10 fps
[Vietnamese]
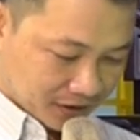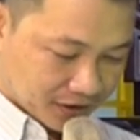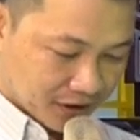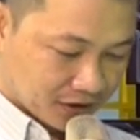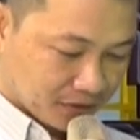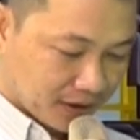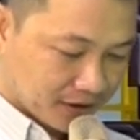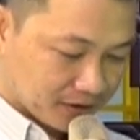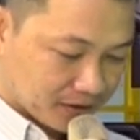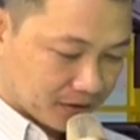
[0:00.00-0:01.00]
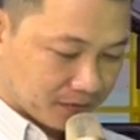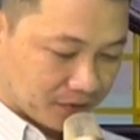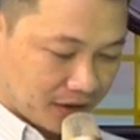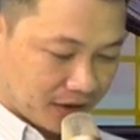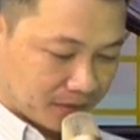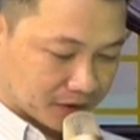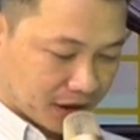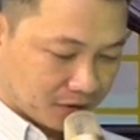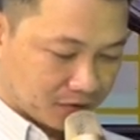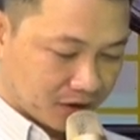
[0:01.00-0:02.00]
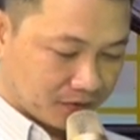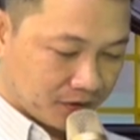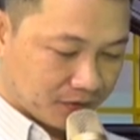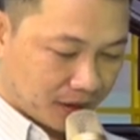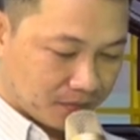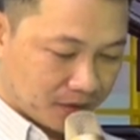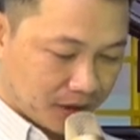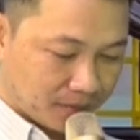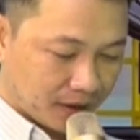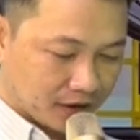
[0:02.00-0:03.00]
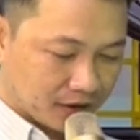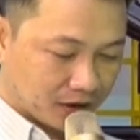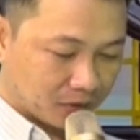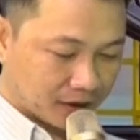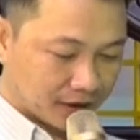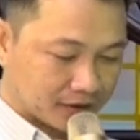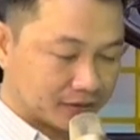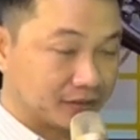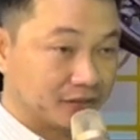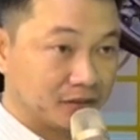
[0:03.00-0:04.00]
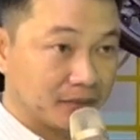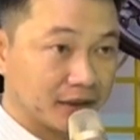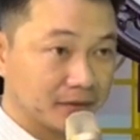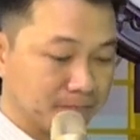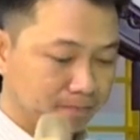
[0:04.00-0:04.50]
Dạ thưa bác, vậy làm sao đừng vi phạm nghiệp ác đức độc ạ? Thưa bác,